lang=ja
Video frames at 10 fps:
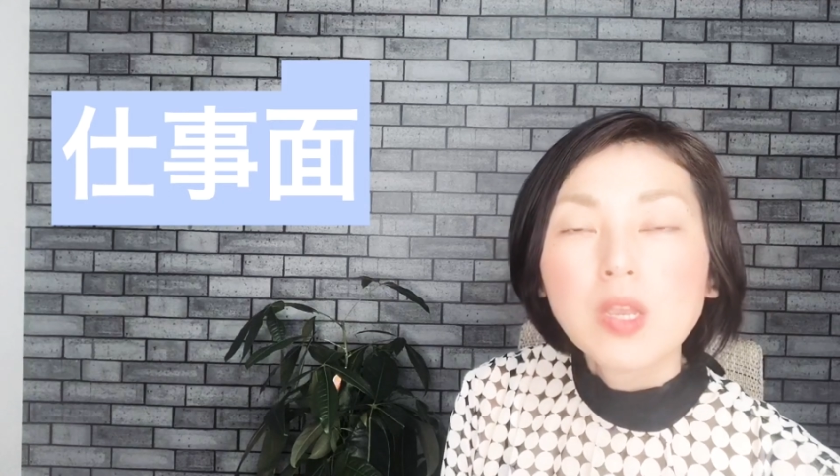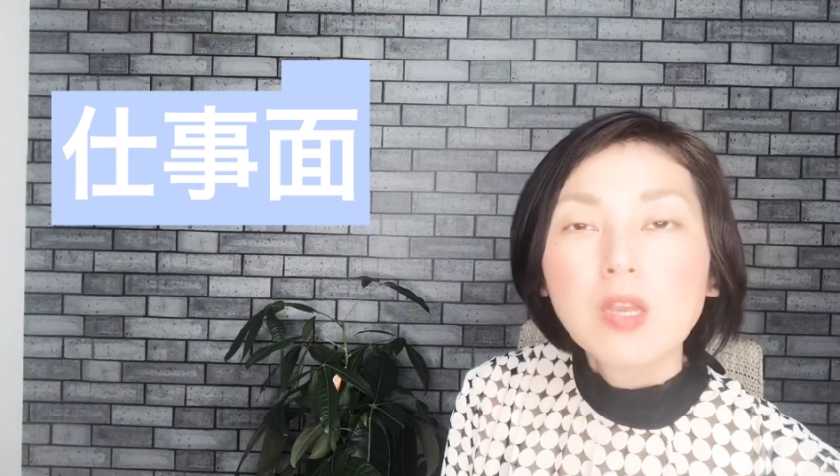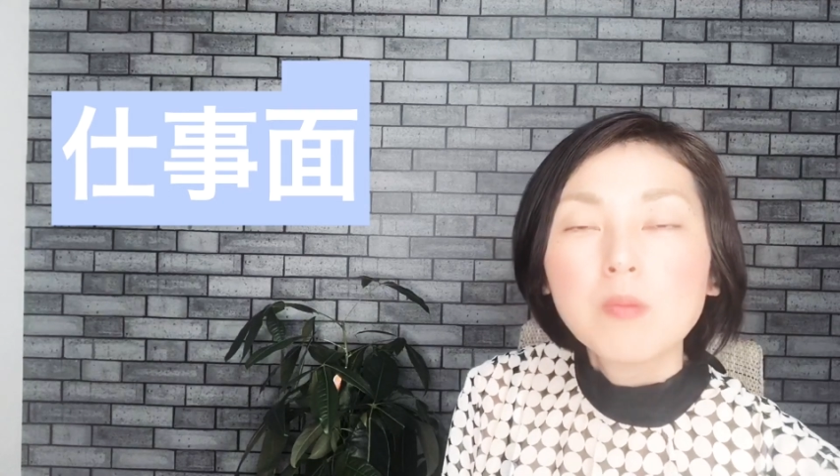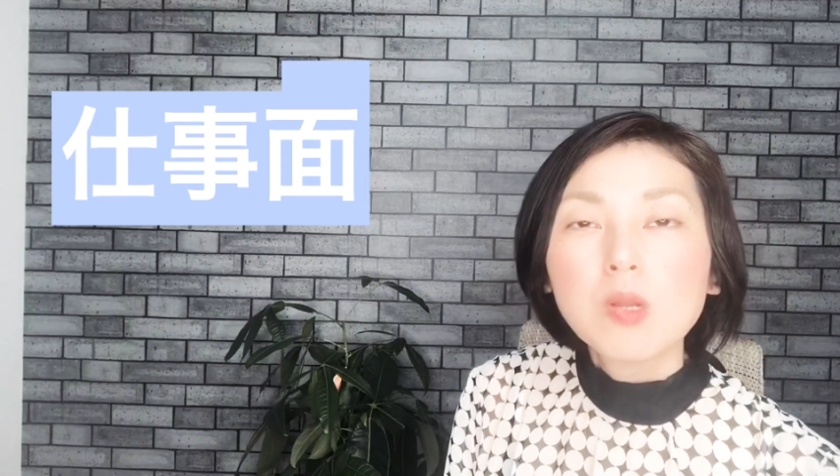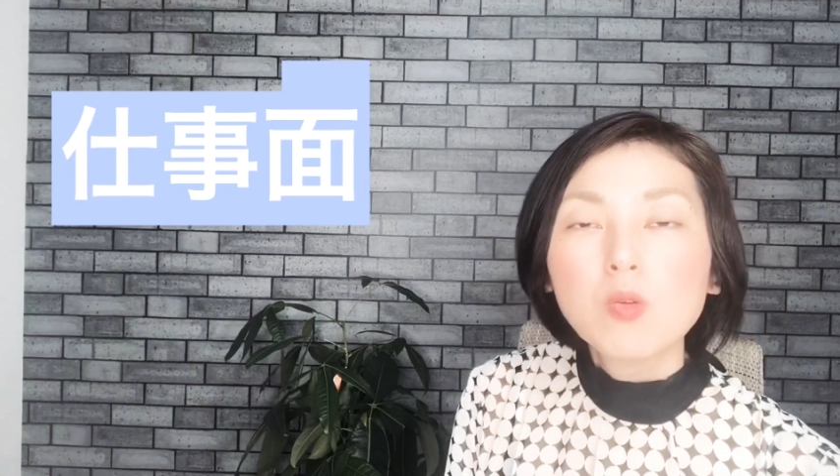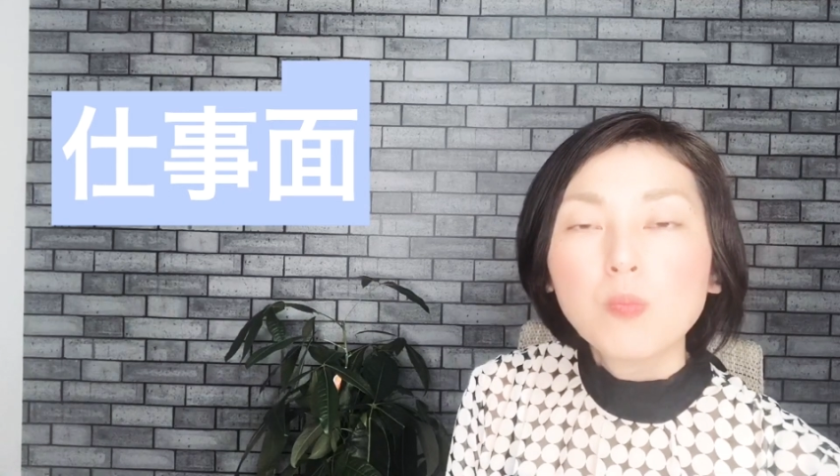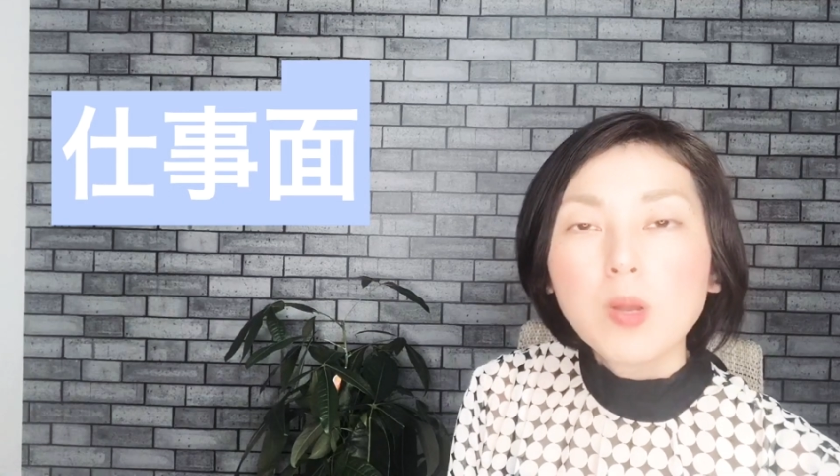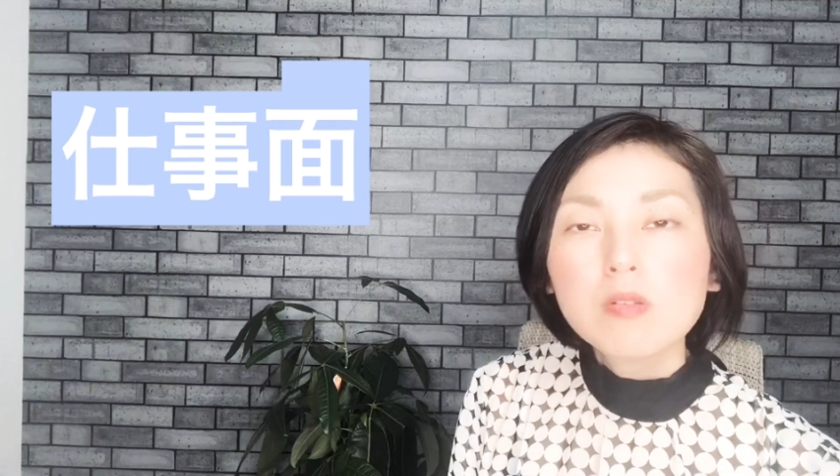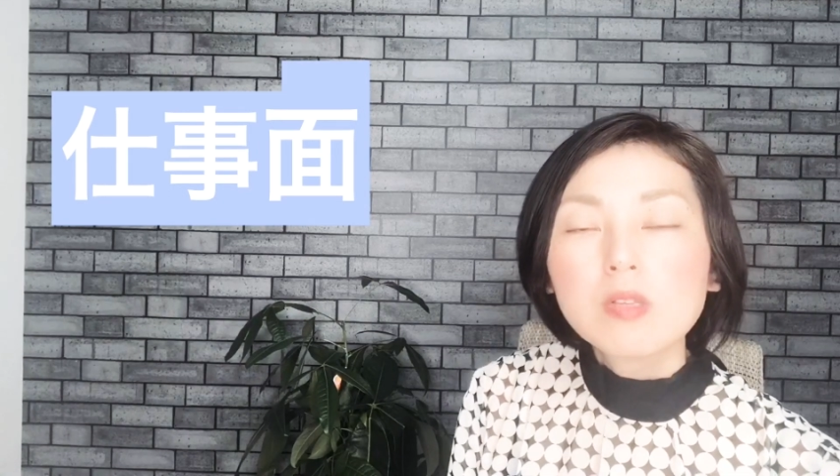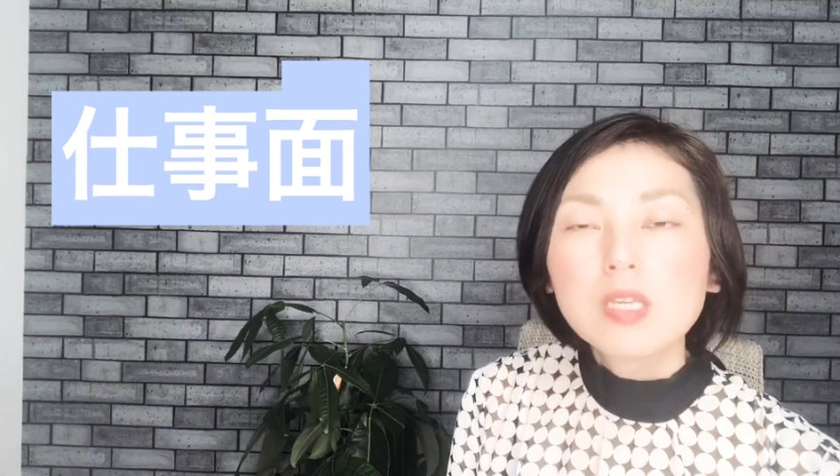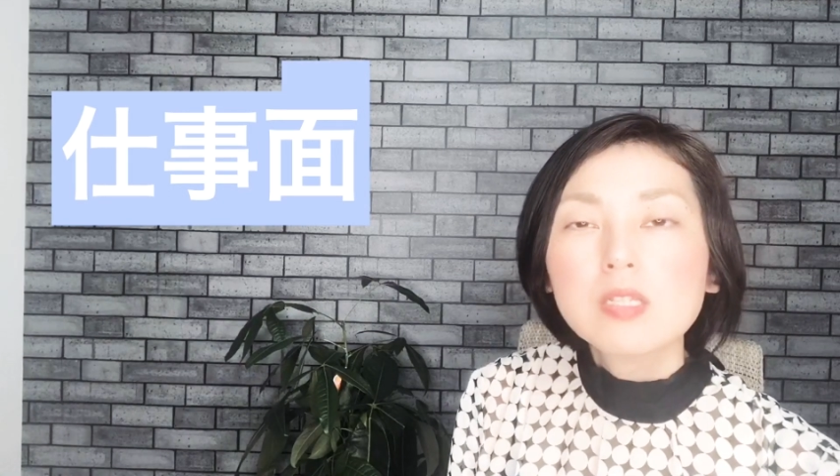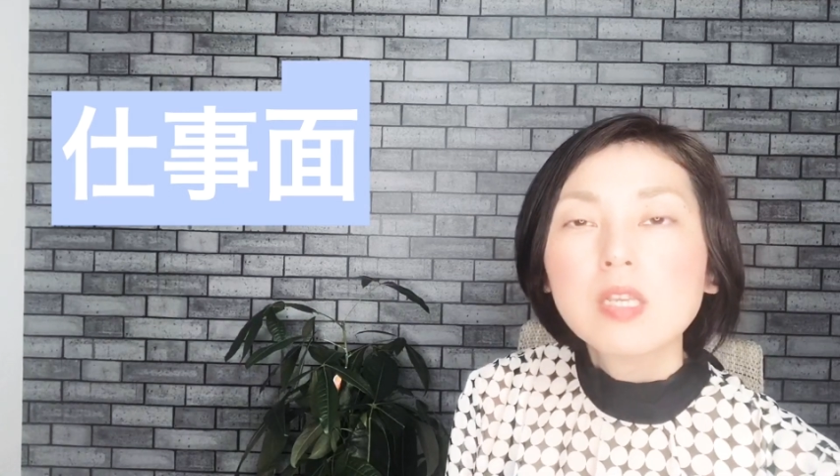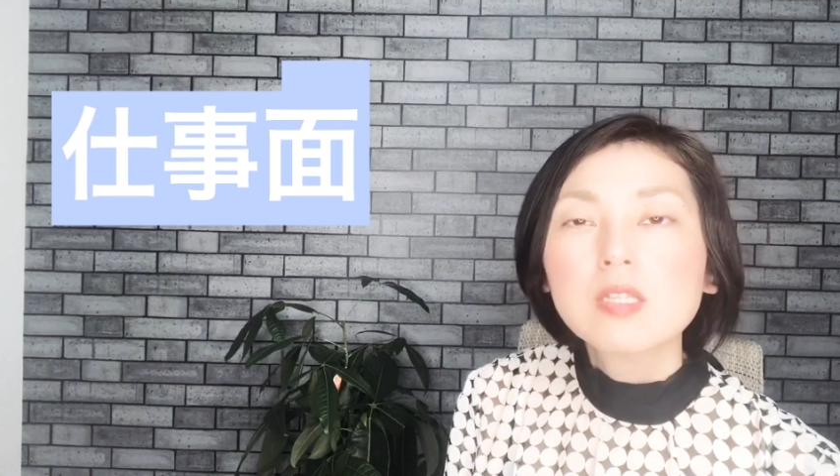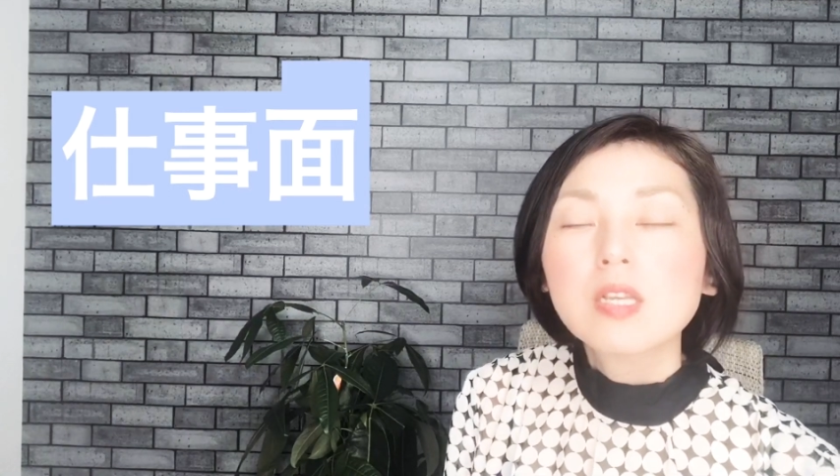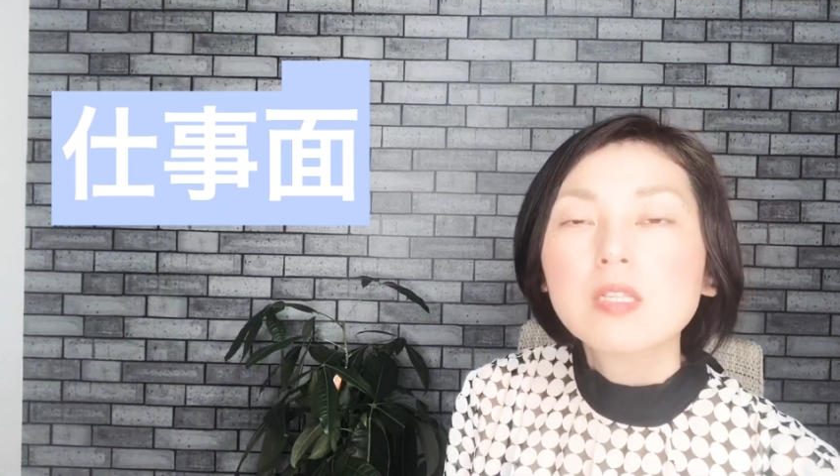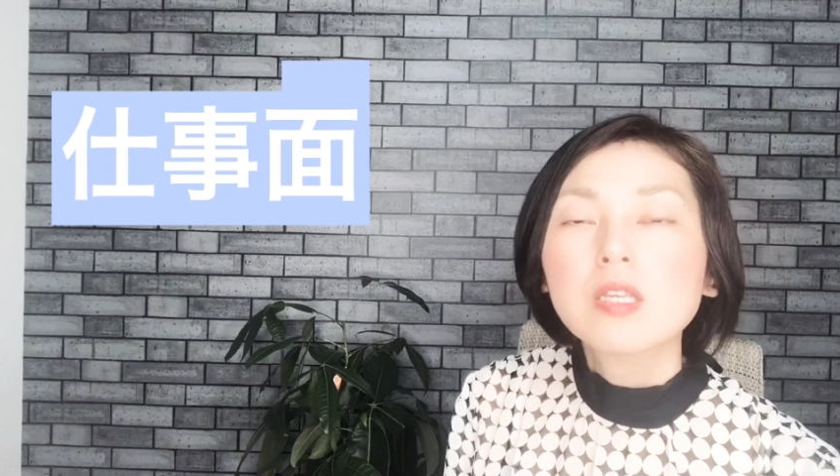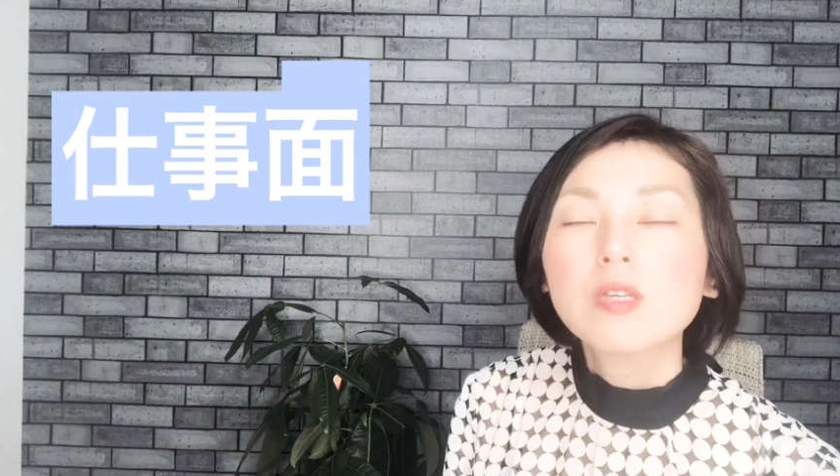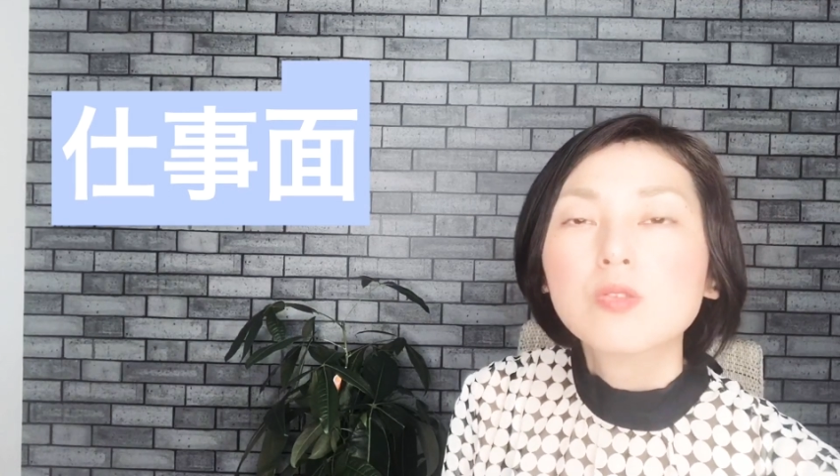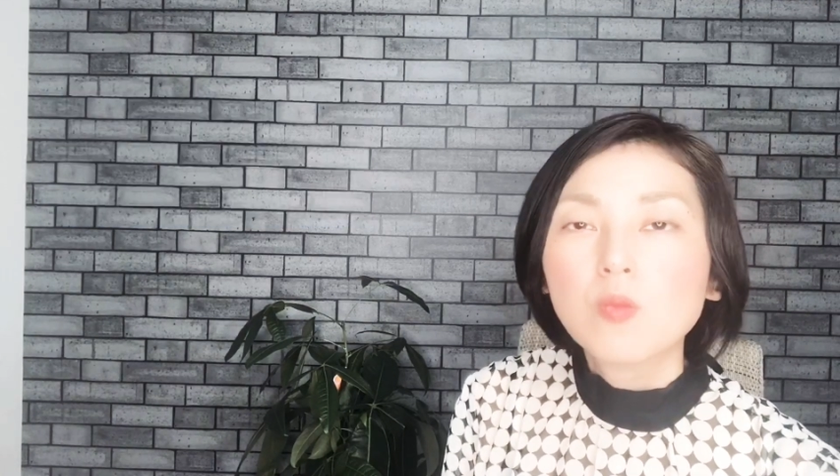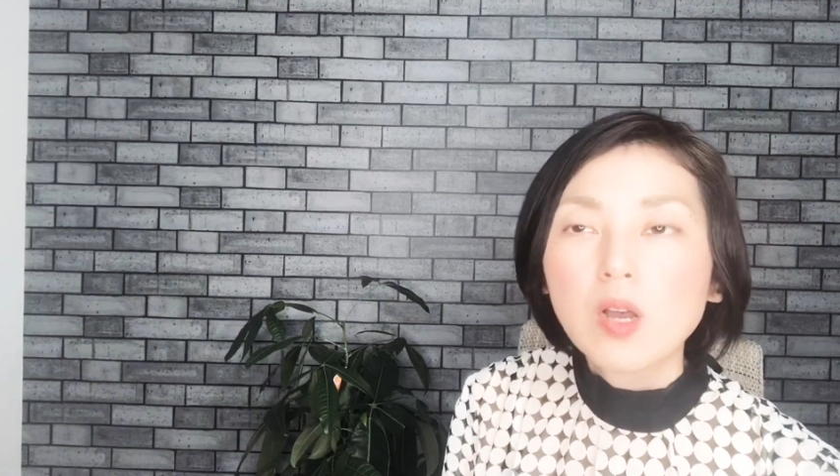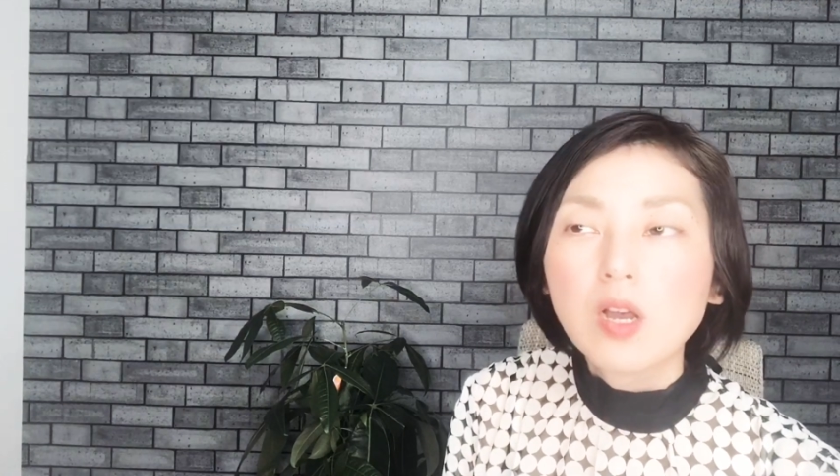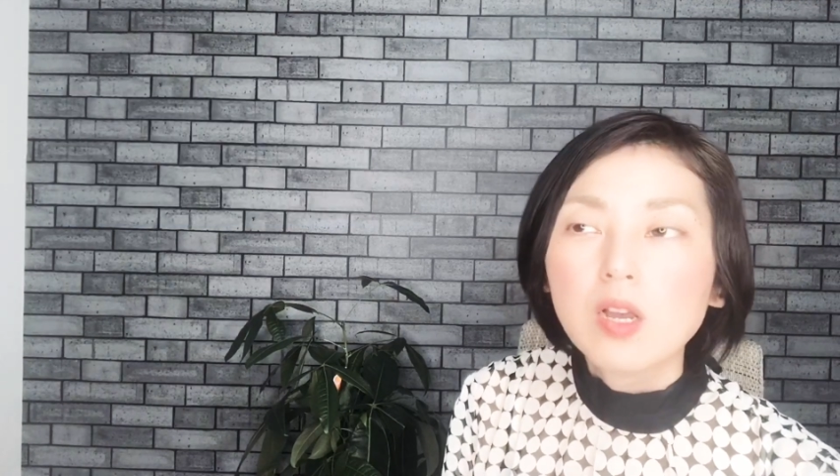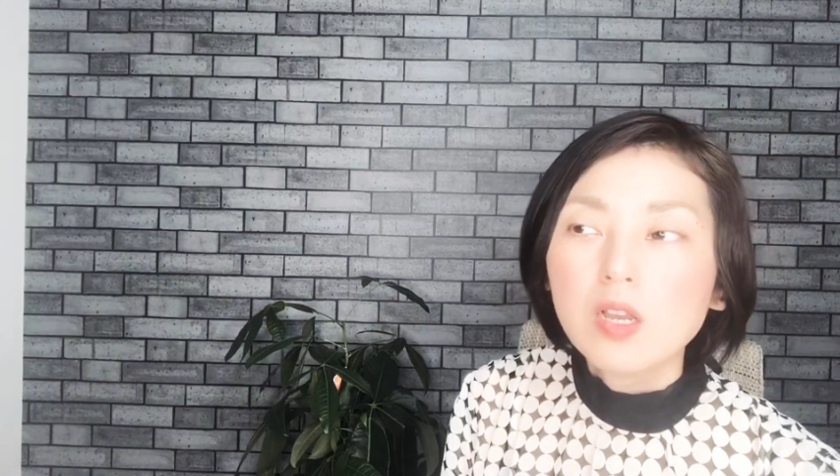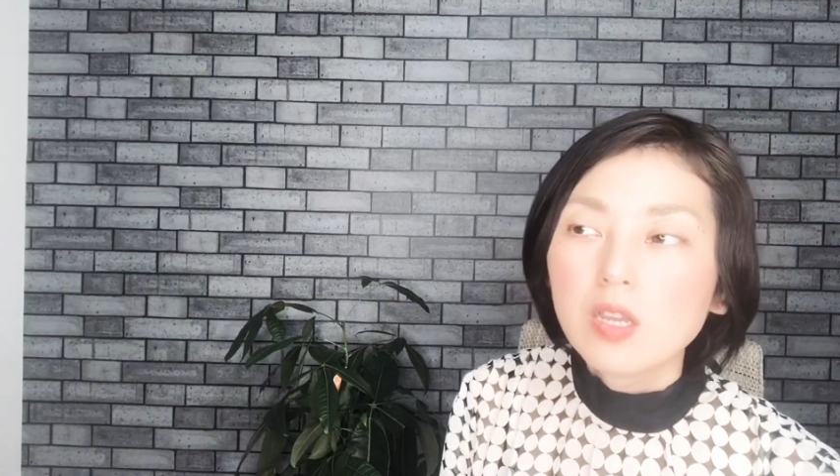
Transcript: まあ、六白金星さんっていうのは、